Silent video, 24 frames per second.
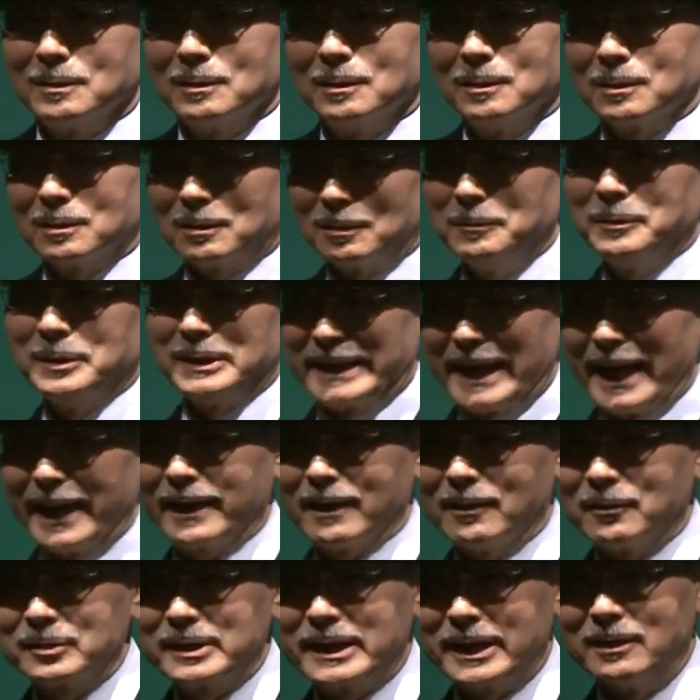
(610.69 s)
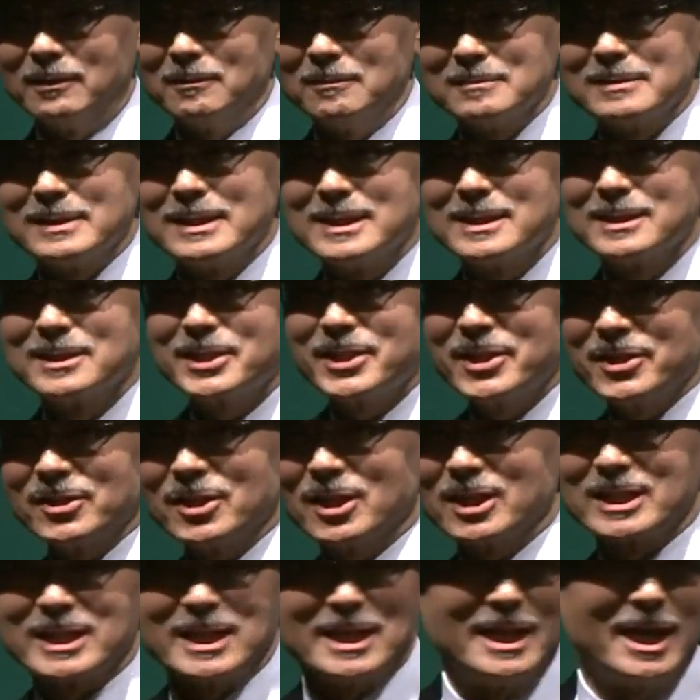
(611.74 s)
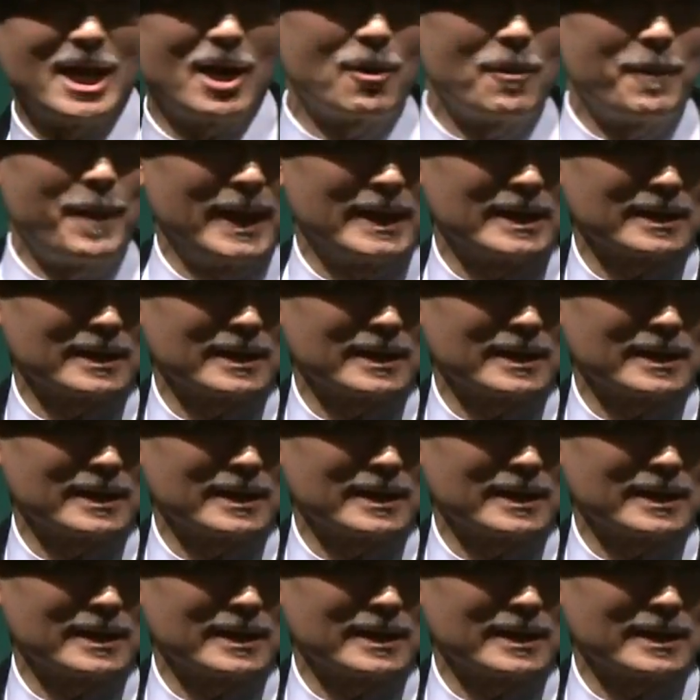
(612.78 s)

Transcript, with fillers: Kebanyakan orang akan marah dan kesal